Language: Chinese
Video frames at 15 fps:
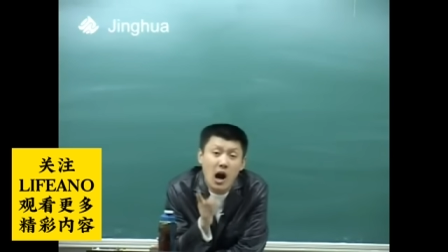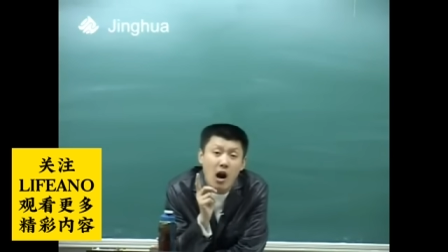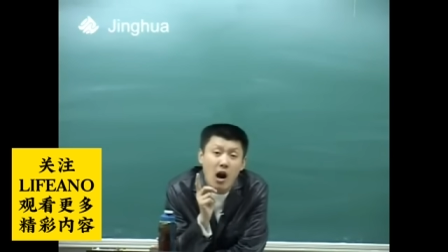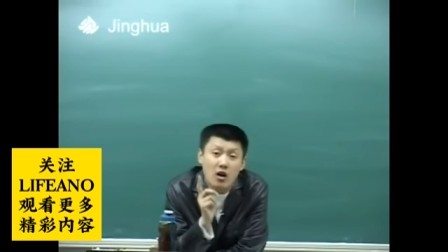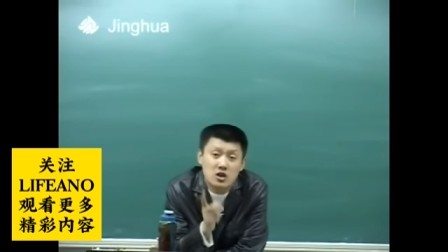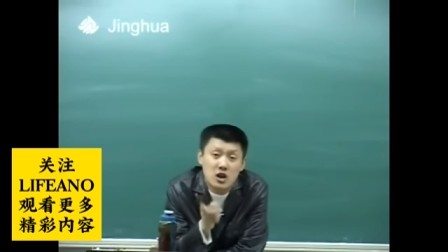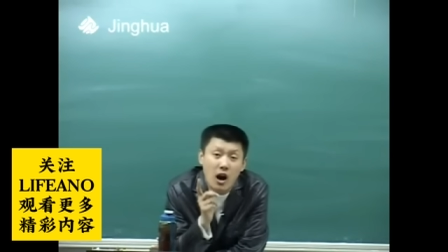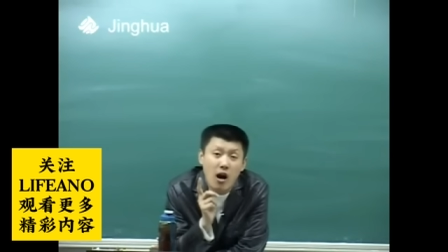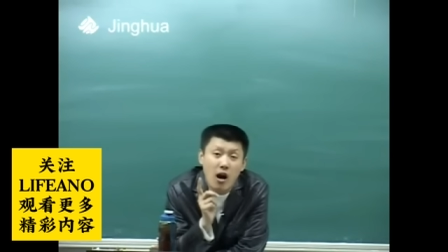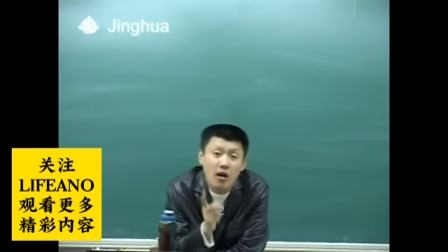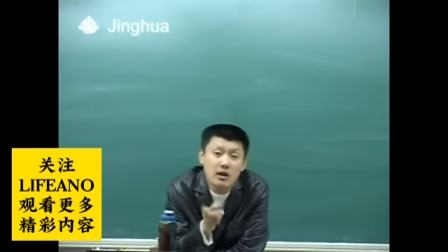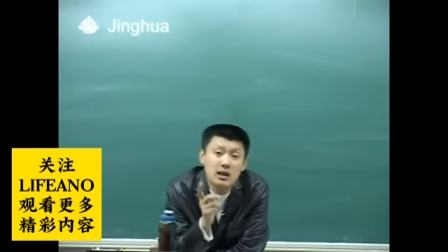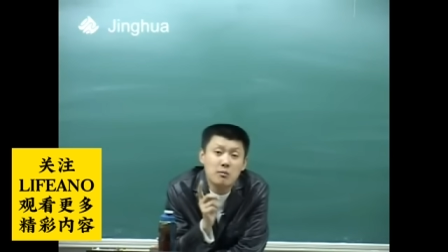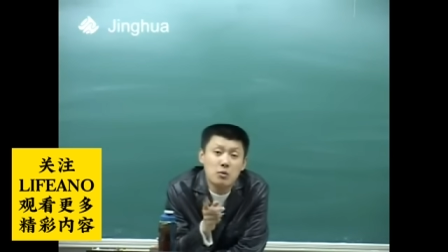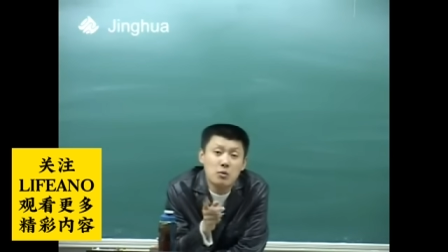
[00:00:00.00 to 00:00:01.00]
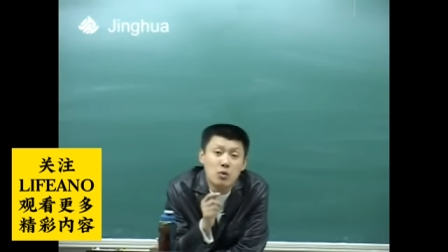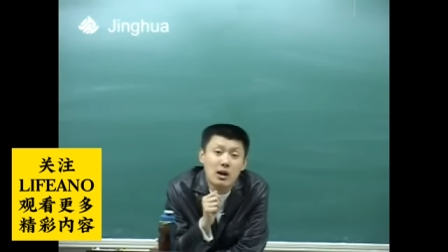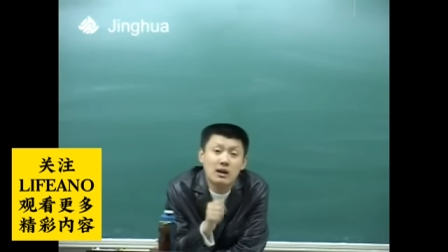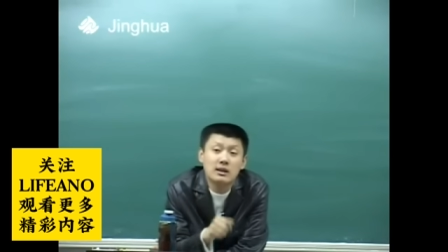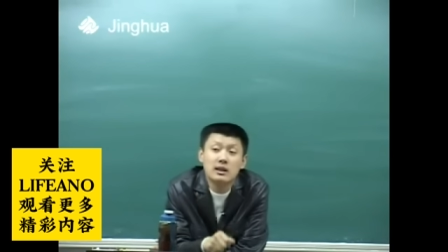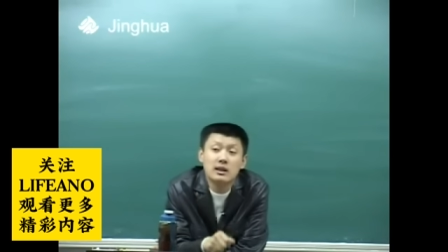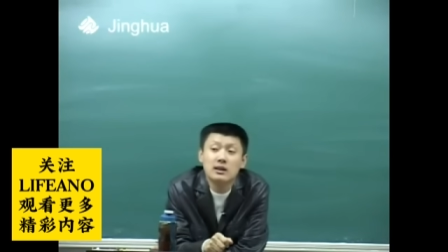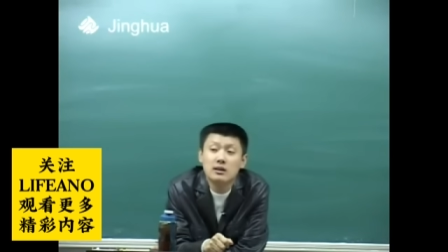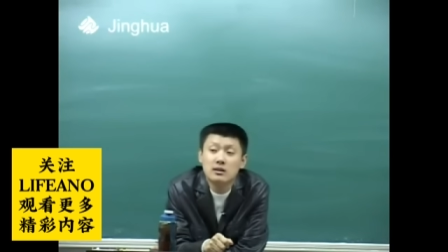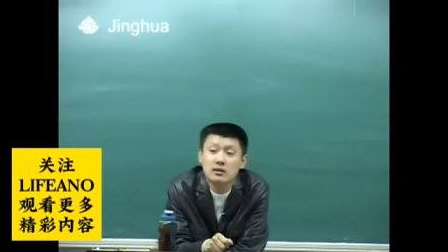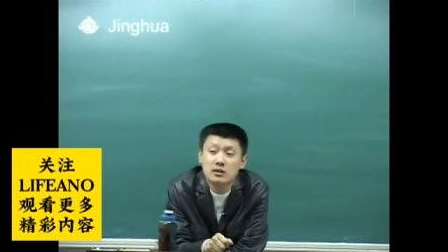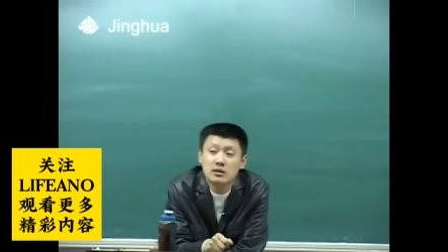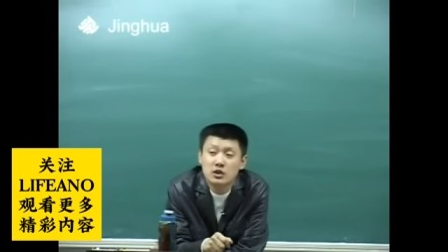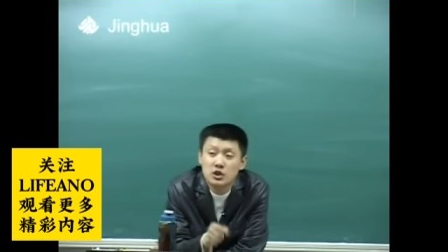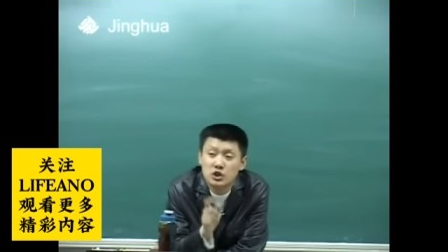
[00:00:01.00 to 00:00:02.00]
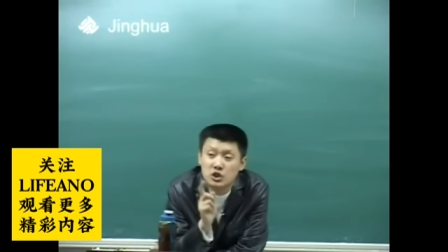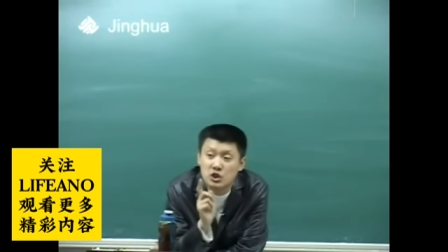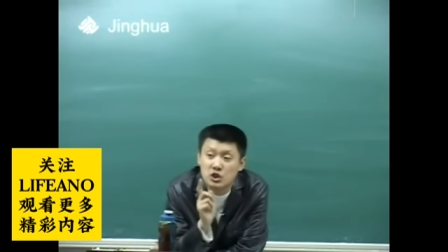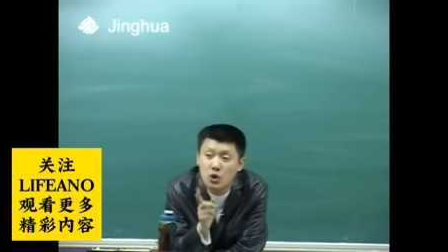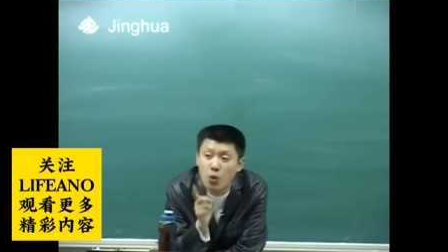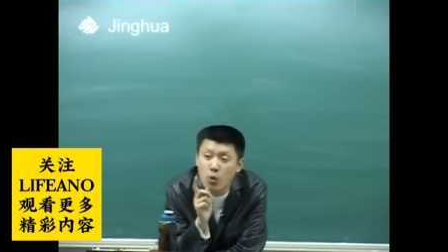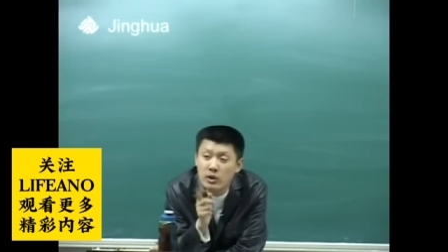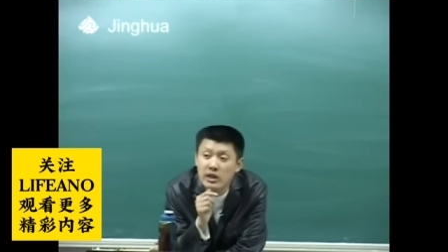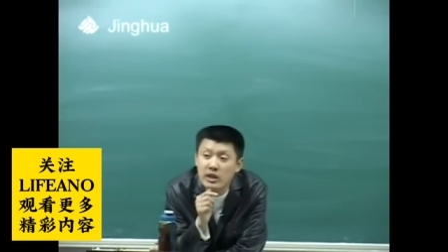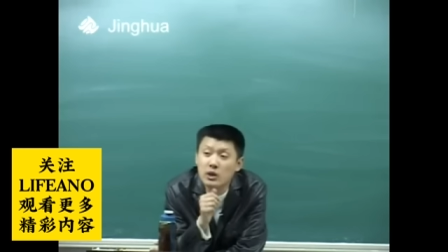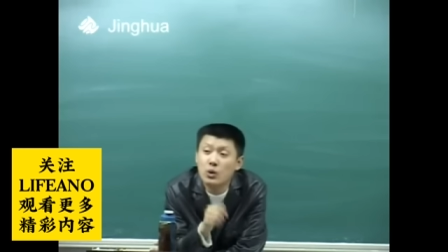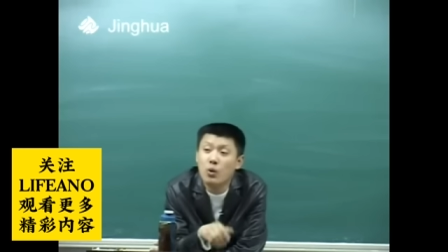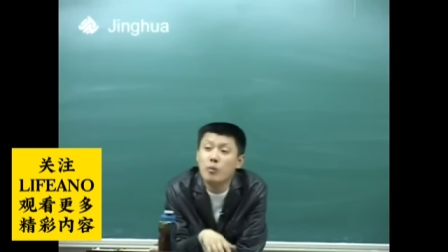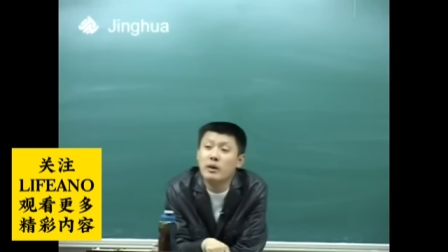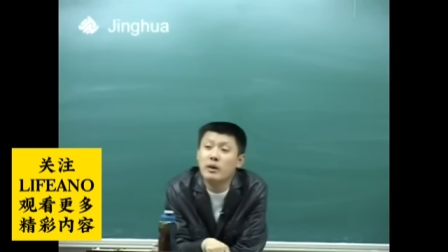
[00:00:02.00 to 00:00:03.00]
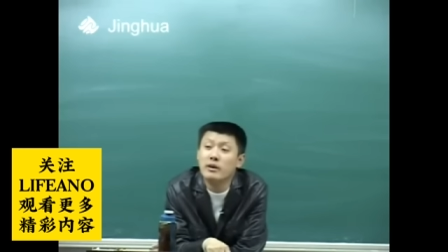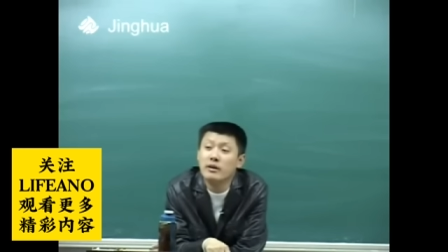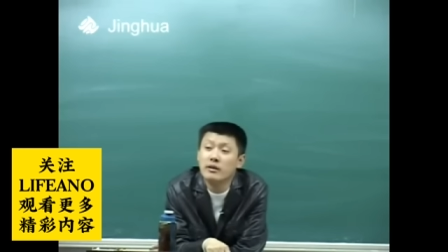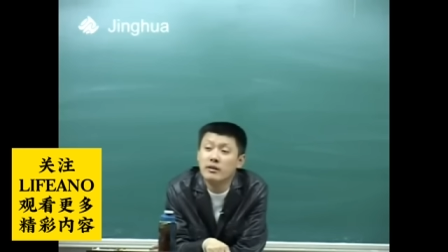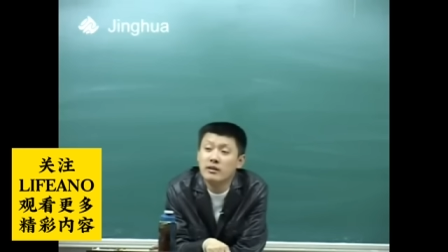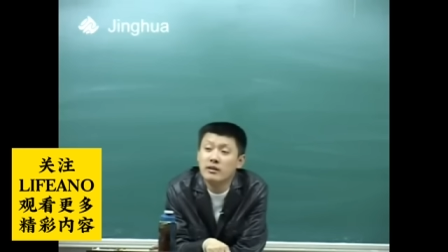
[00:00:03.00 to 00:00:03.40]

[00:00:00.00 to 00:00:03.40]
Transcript: 二十二亿亩耕地，九亿农民，